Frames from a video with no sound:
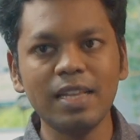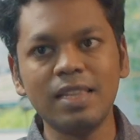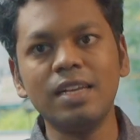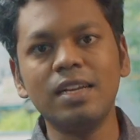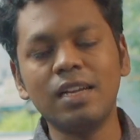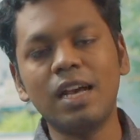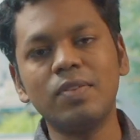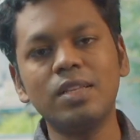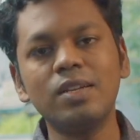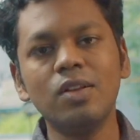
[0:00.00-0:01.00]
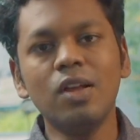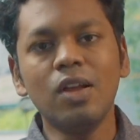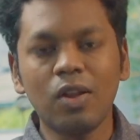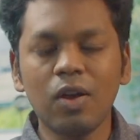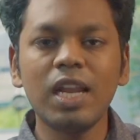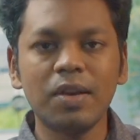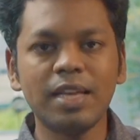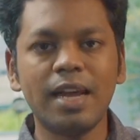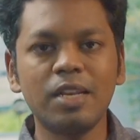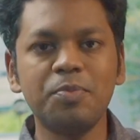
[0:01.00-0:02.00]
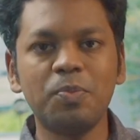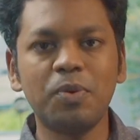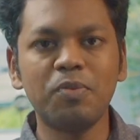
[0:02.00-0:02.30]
ஐ திங்க் நான் வந்து லோயலாக தான் ஆட்ரிபியூட்